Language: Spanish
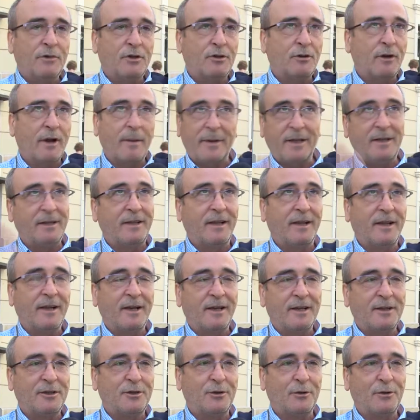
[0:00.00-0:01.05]
es solamente
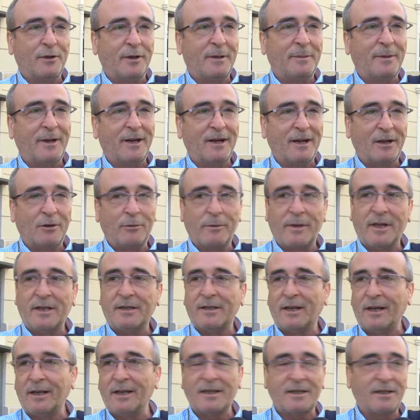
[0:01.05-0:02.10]
el hecho de ver la lluvia de
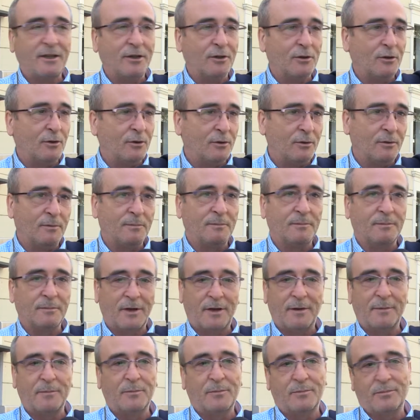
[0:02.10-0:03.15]
estrellas, sino
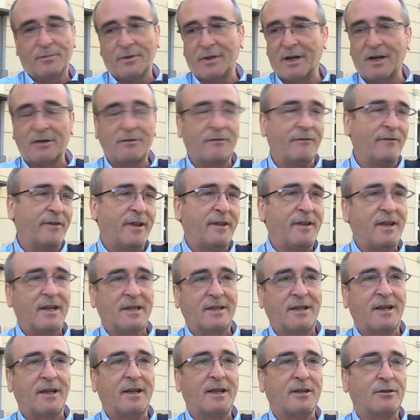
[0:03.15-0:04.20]
eh, pues las
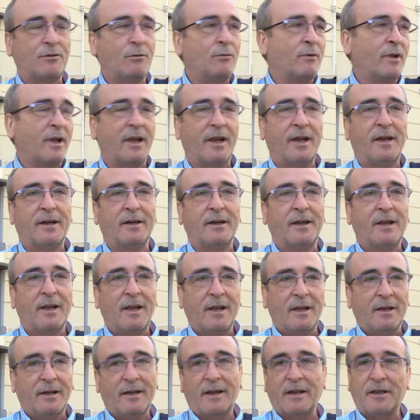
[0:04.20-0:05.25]
confidencias que surgen,
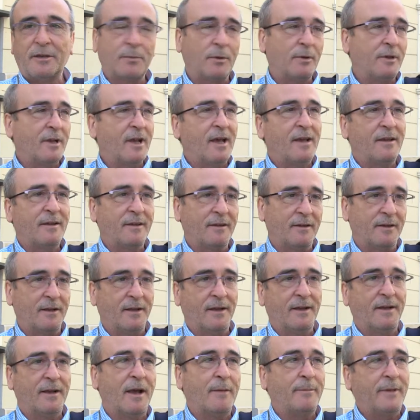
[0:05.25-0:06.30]
la disponibilidad
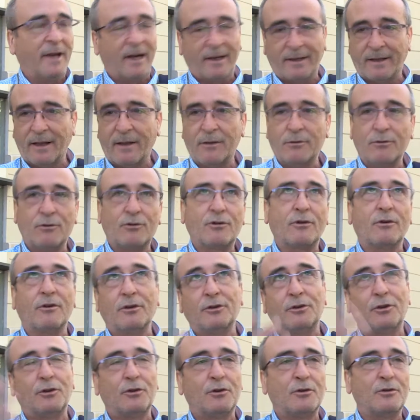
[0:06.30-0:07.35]
eh, abierta de unos con
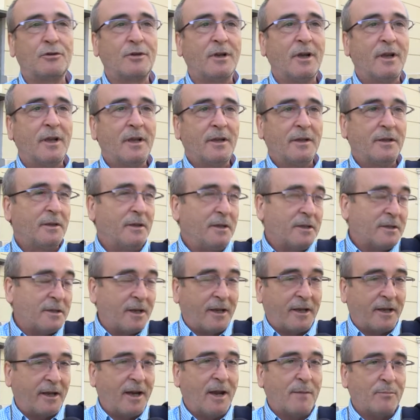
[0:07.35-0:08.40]
otros y
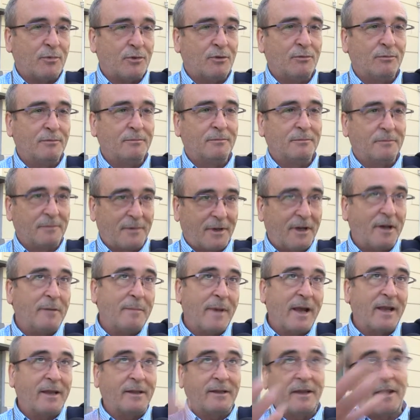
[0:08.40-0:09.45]
se crea pues un
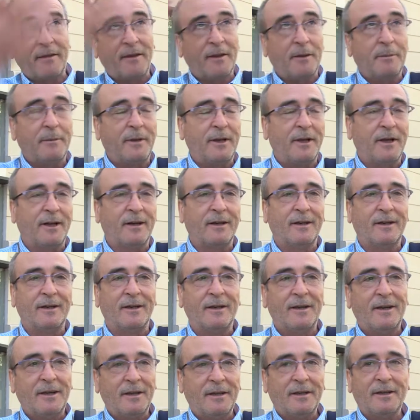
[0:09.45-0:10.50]
clima que te hace ver
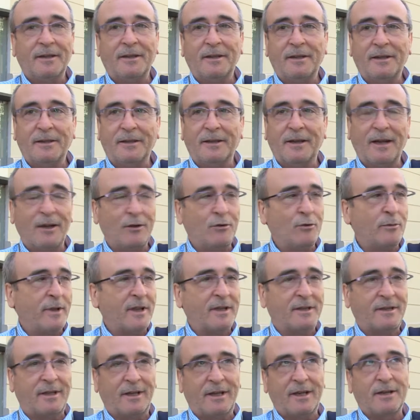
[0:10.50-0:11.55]
eh, la lluvia
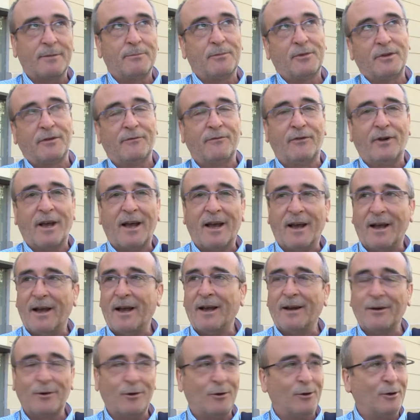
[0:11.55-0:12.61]
de estrellas como si
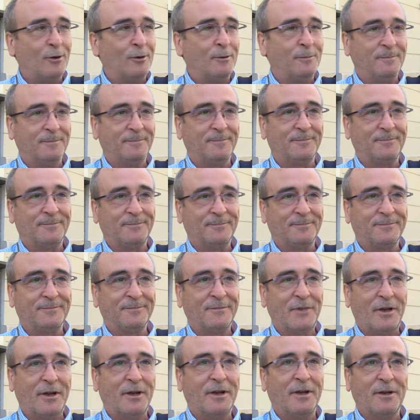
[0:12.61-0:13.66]
fuera algo
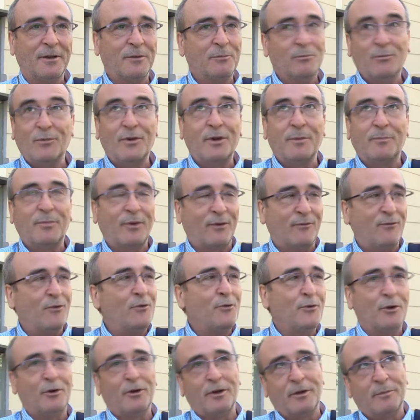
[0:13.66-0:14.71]
mm, muy
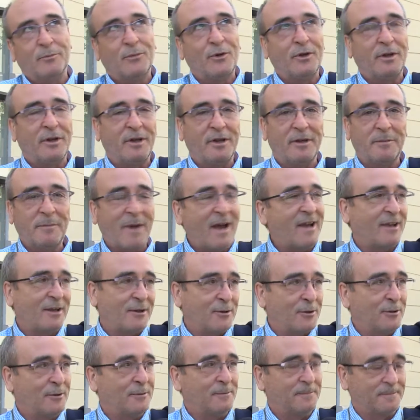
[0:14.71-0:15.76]
profundo y muy
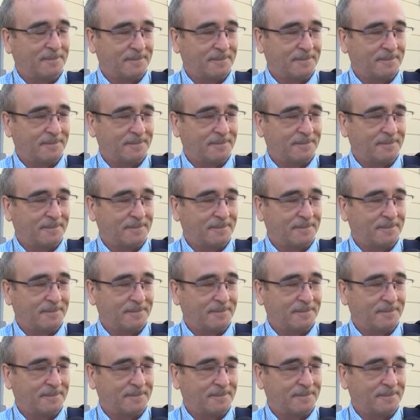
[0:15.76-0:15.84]
mágico.